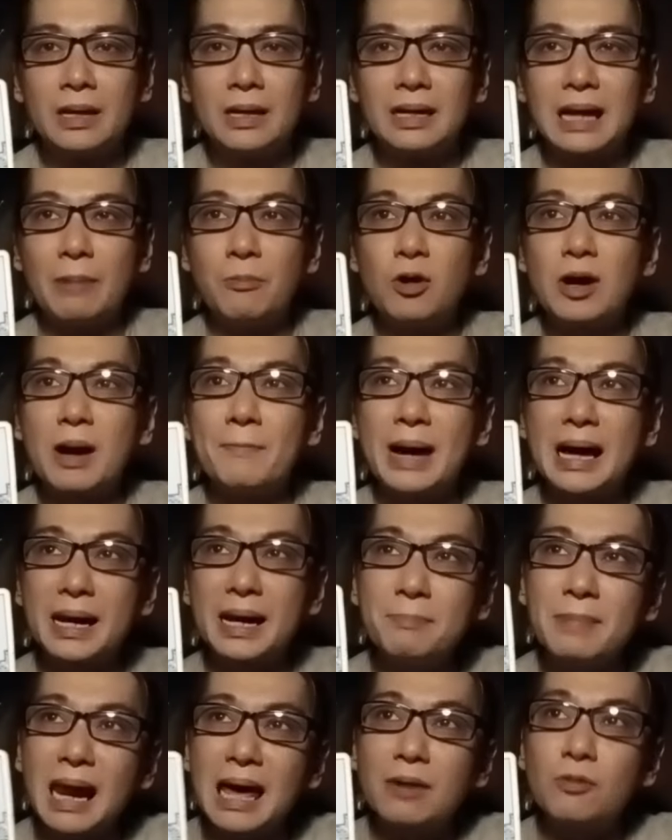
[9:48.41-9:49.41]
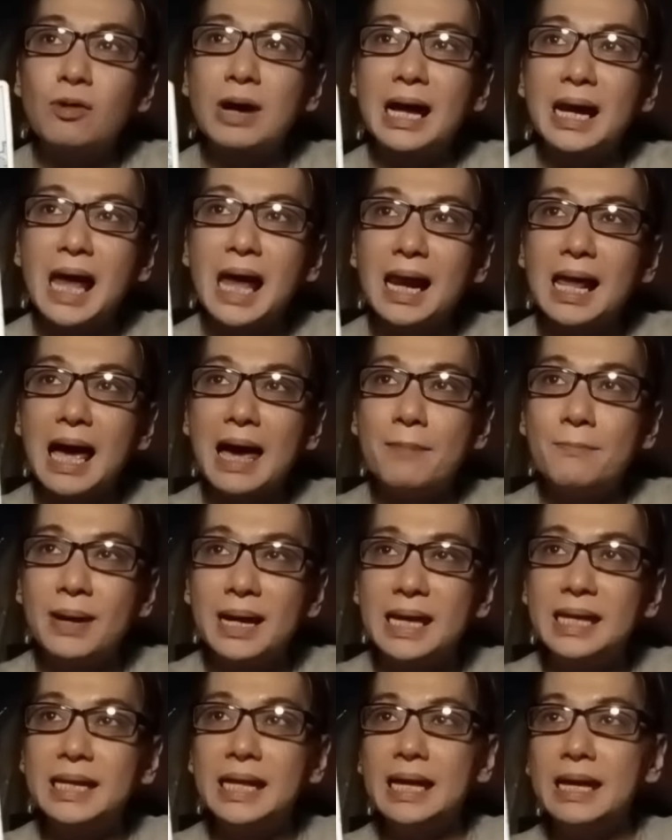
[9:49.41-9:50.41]
Kamu kemarin melakukan hal kayak
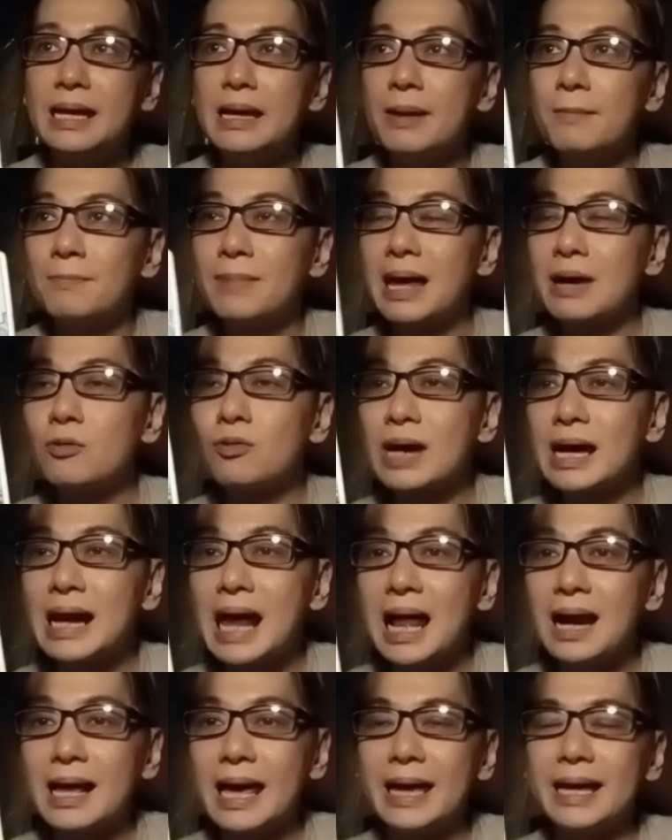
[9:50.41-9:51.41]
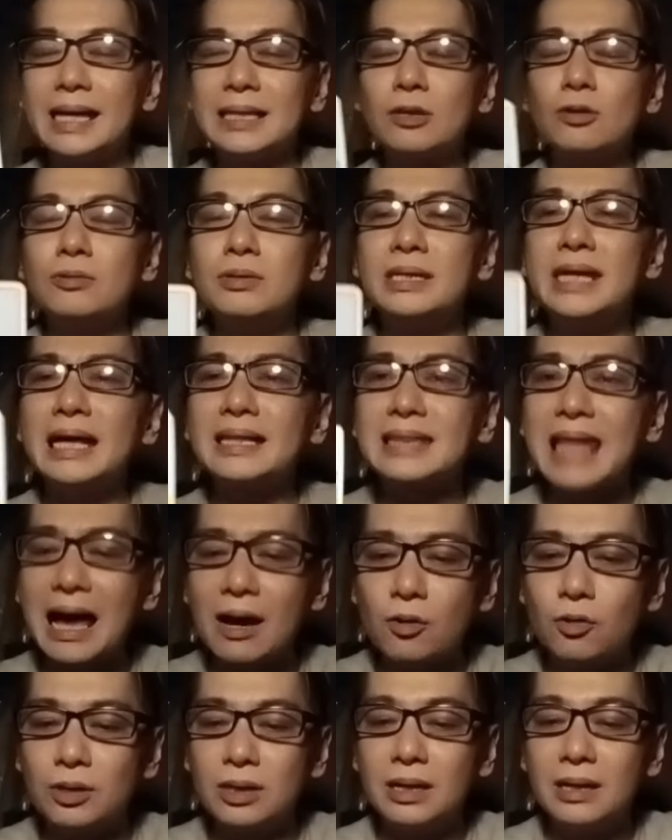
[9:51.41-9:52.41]
begini, melakukan hal kayak gitu, dia
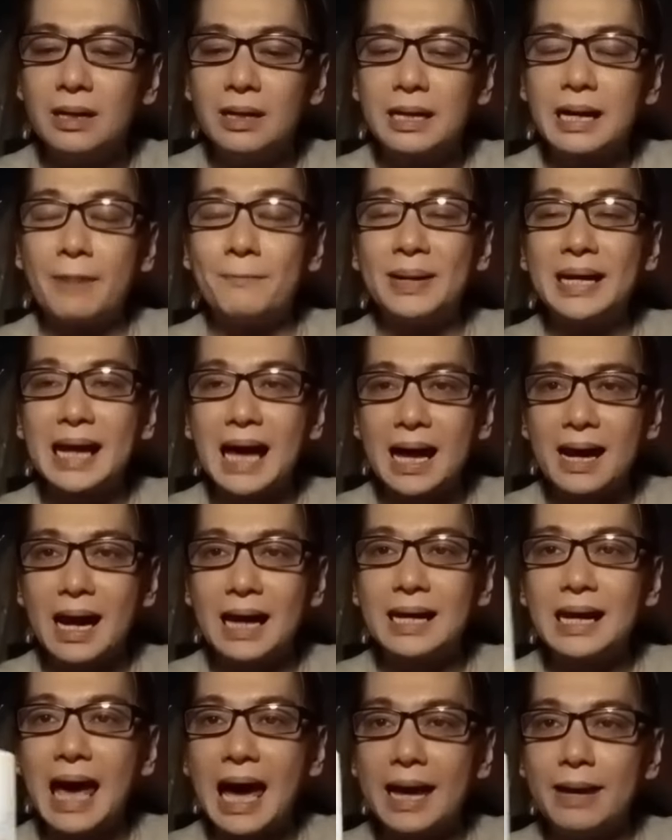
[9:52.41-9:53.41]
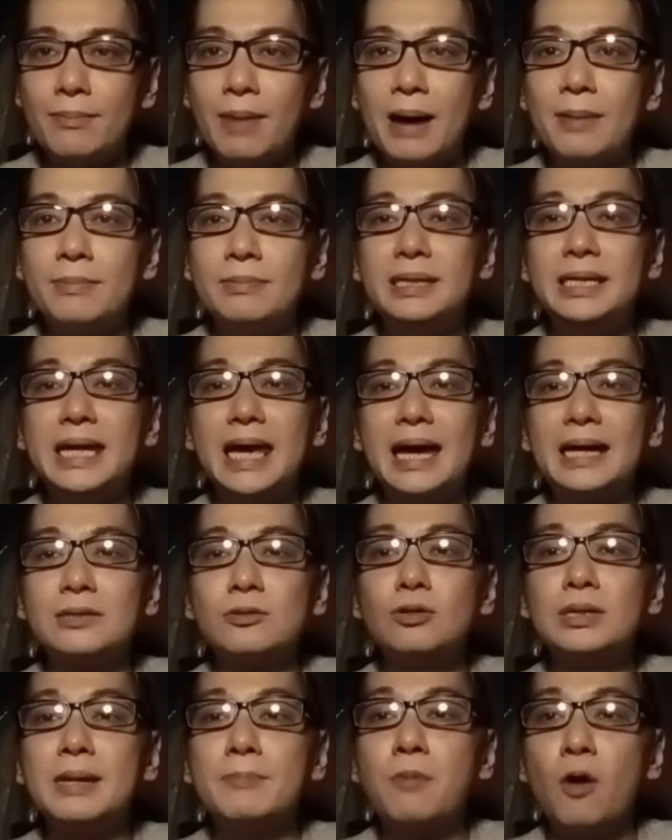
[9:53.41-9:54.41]
takut kebenaran dia
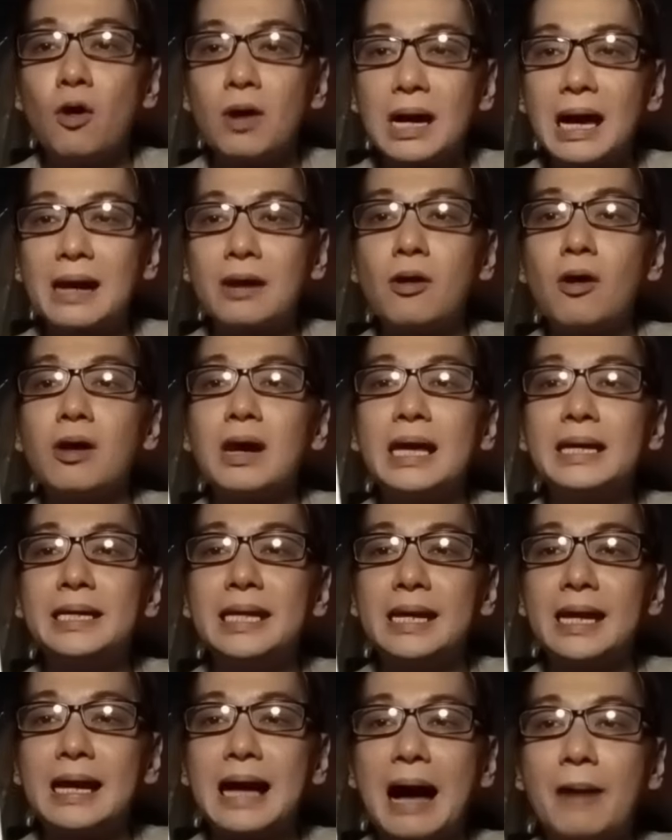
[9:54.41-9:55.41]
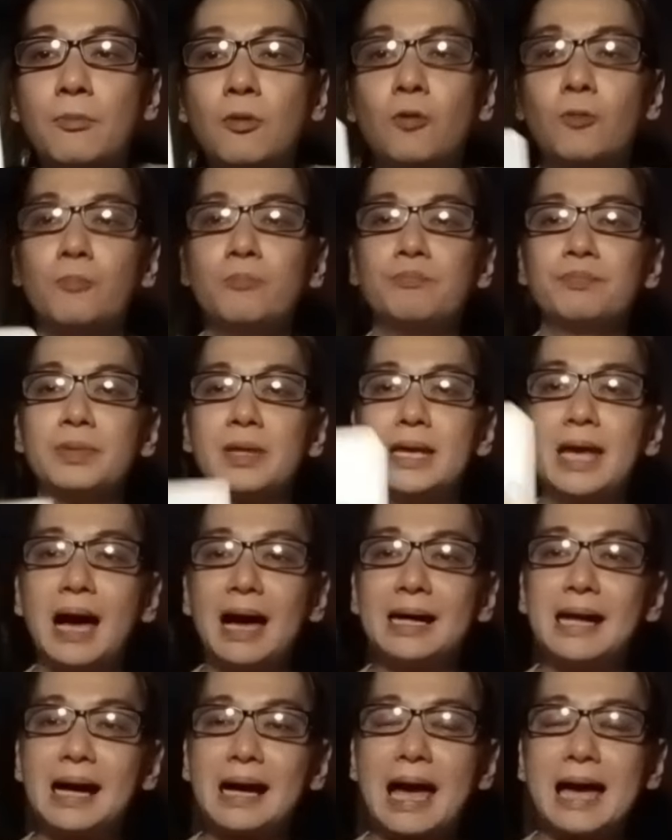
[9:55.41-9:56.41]
itu dibongkar oleh diri kamu yang
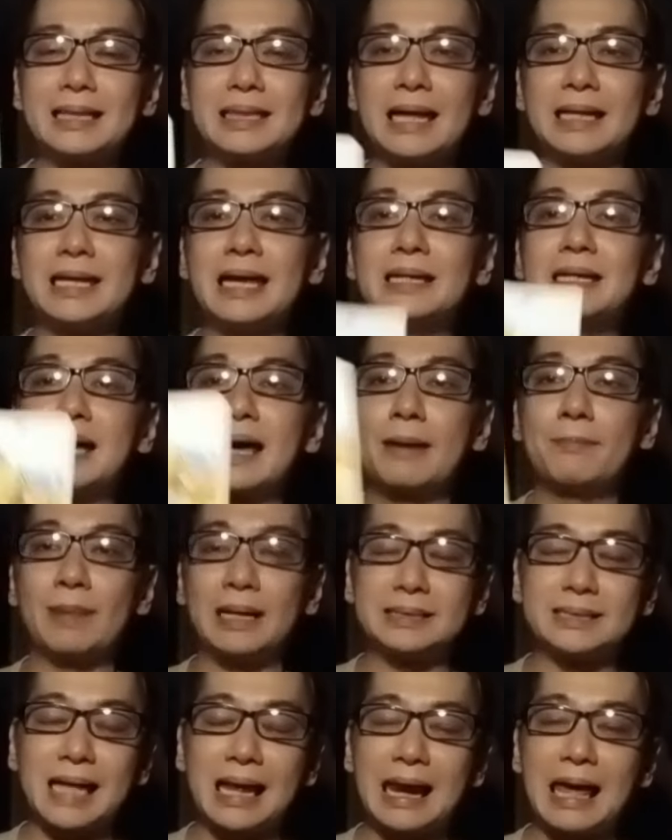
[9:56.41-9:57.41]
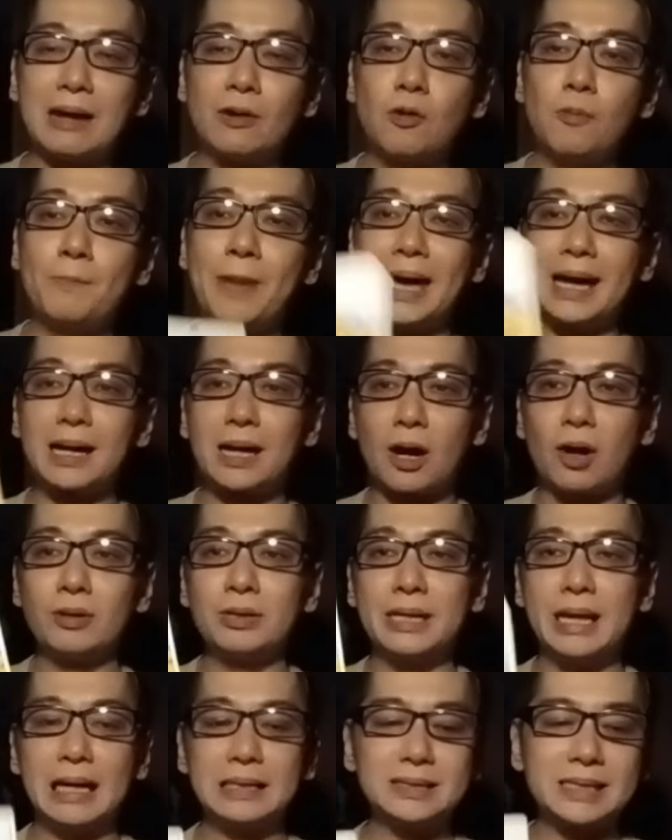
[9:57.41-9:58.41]
ada kaitannya dengan masa lalu background
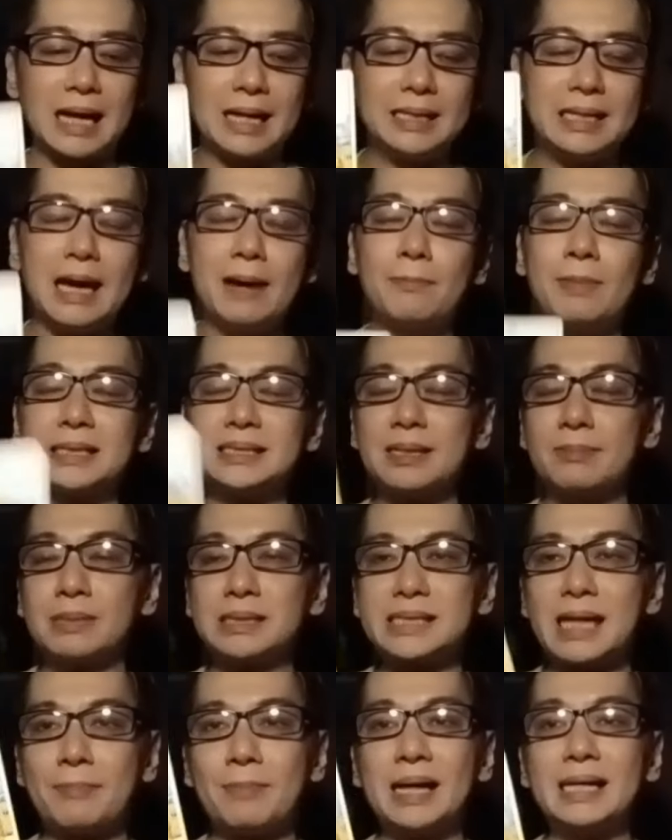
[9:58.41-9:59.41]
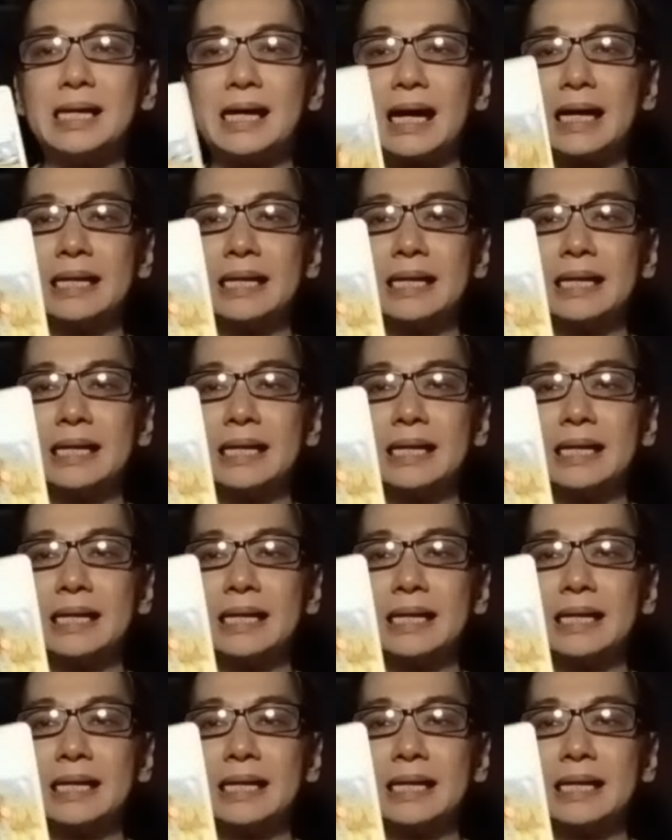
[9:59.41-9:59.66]
ya saat dia masih bersama dengan